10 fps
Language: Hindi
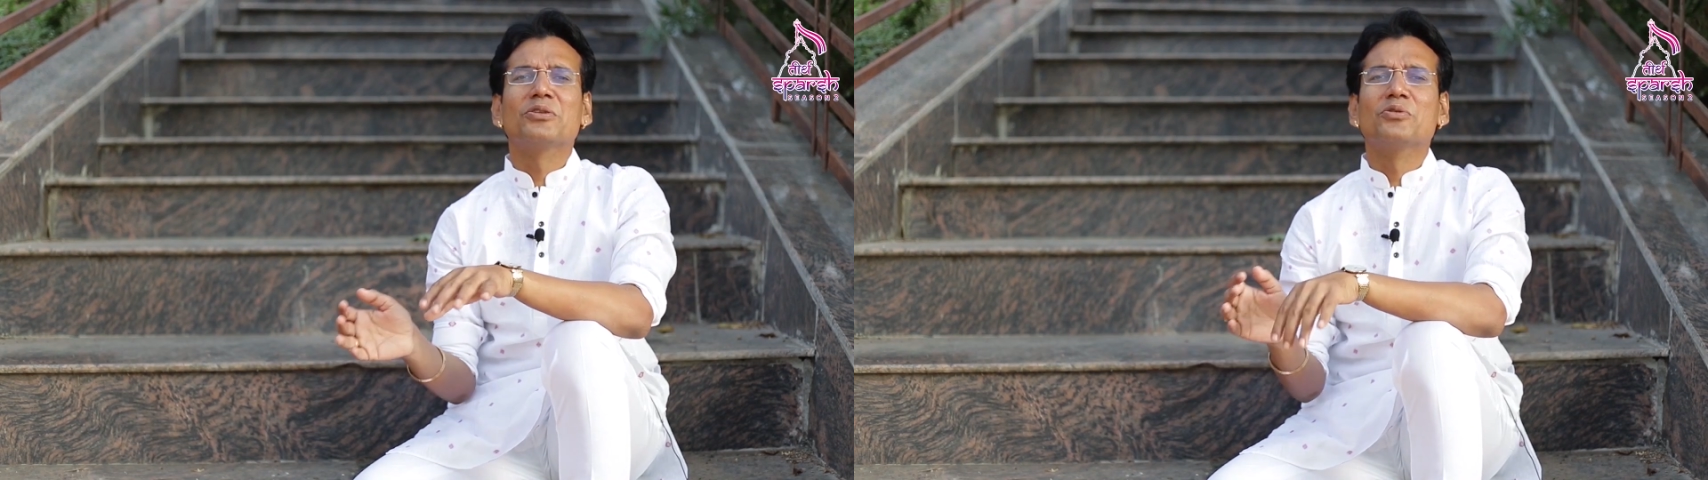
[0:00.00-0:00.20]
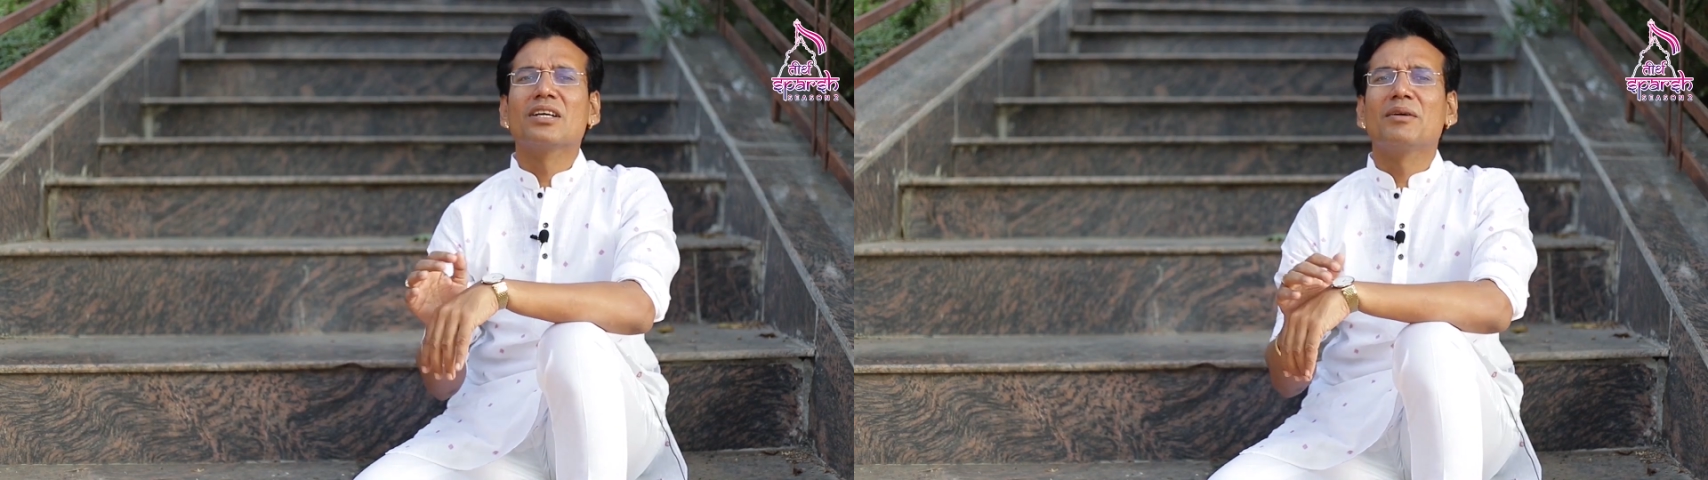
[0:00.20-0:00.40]

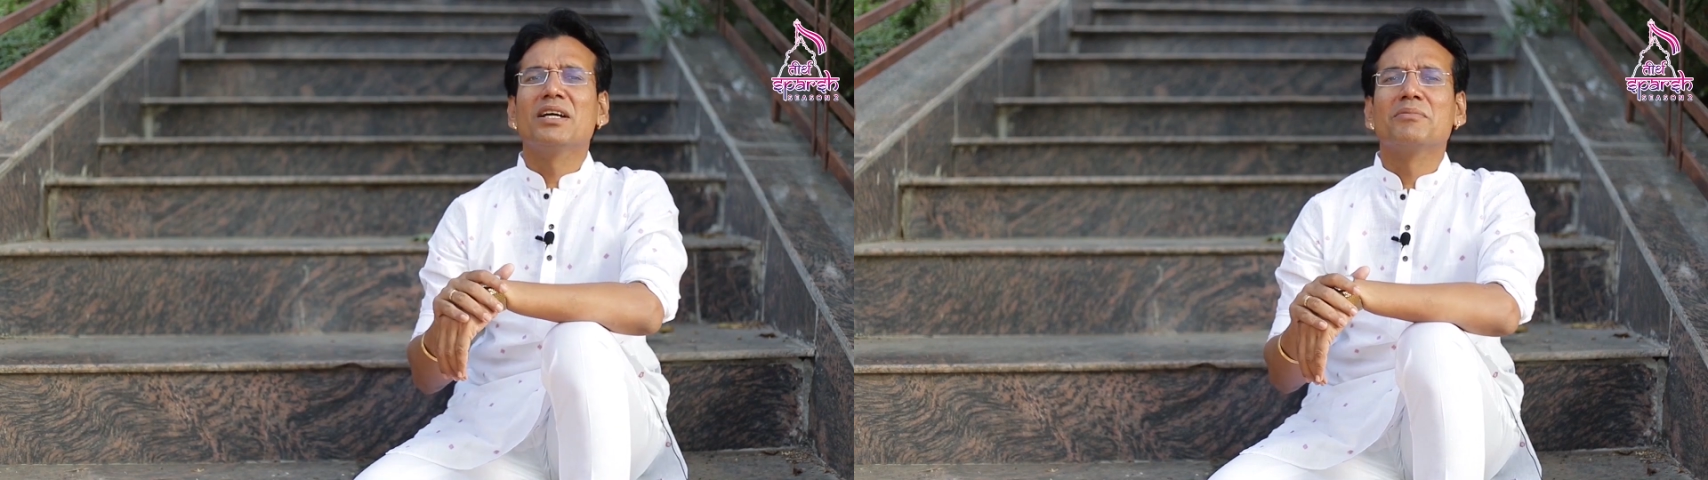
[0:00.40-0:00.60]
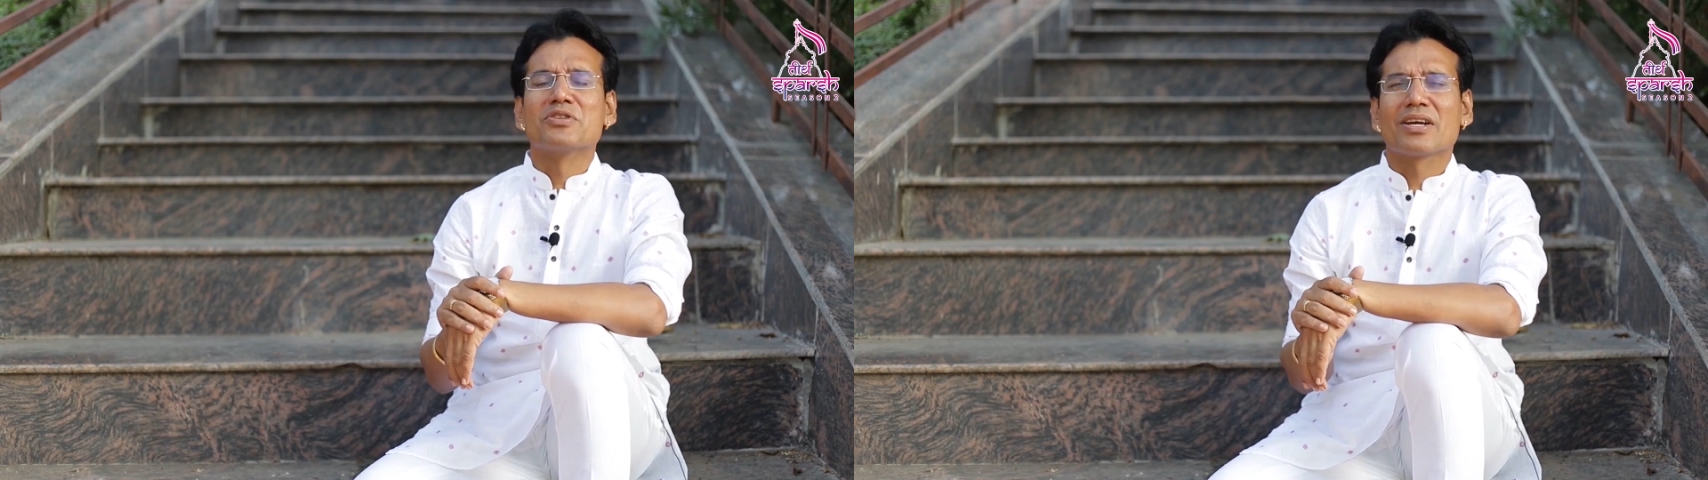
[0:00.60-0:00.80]
की दुनिया
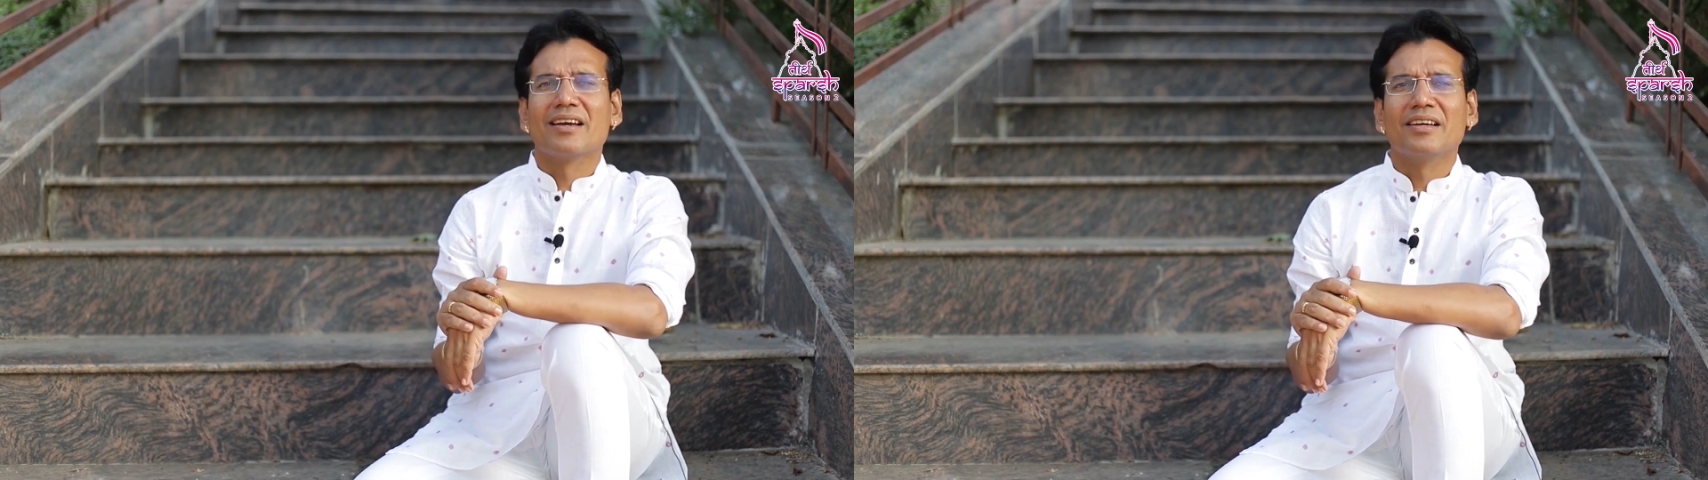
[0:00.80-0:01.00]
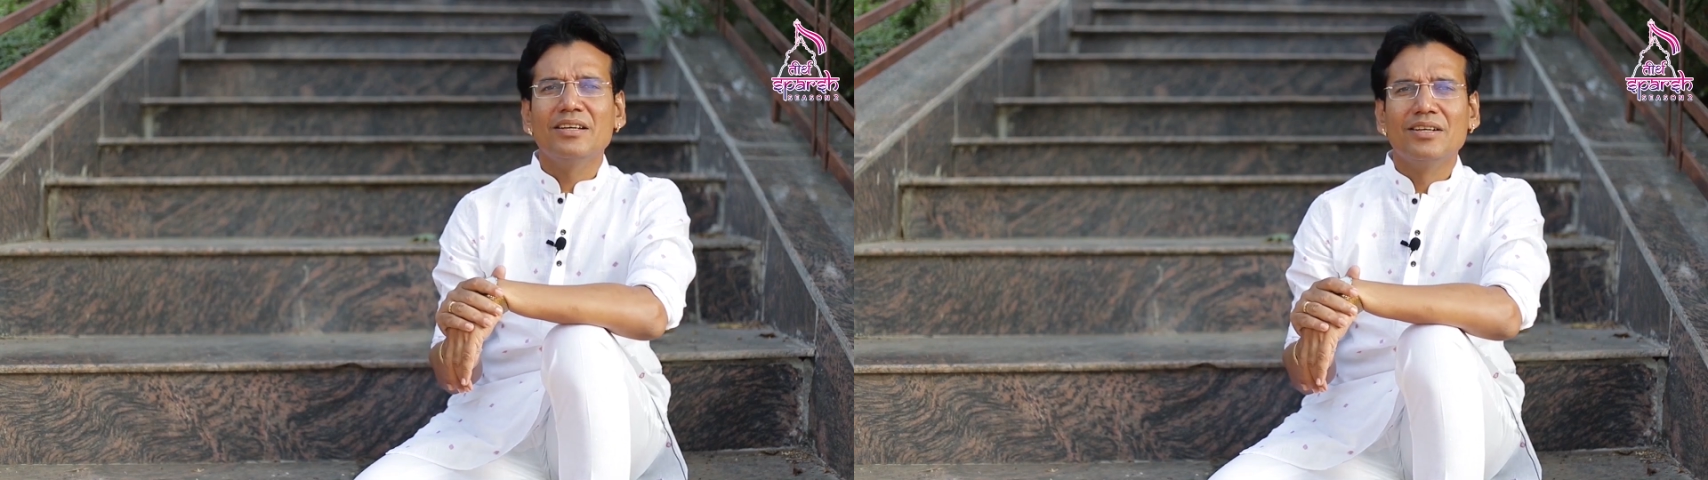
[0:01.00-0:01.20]
में हम
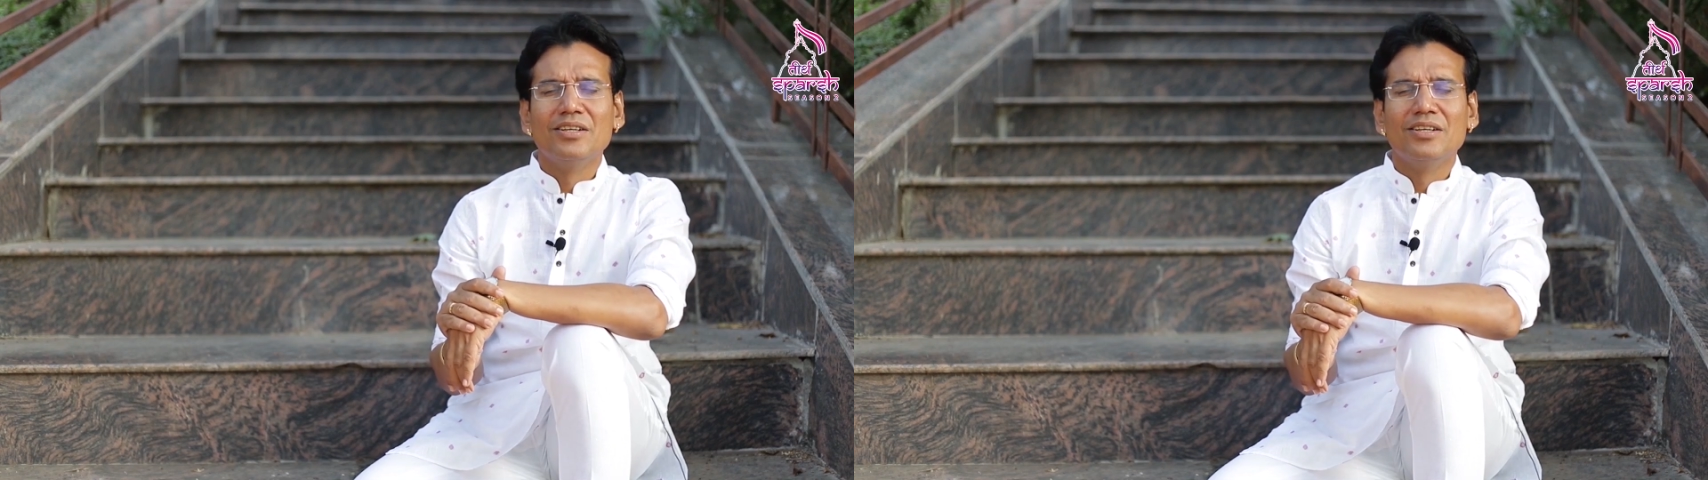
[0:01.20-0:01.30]
जाए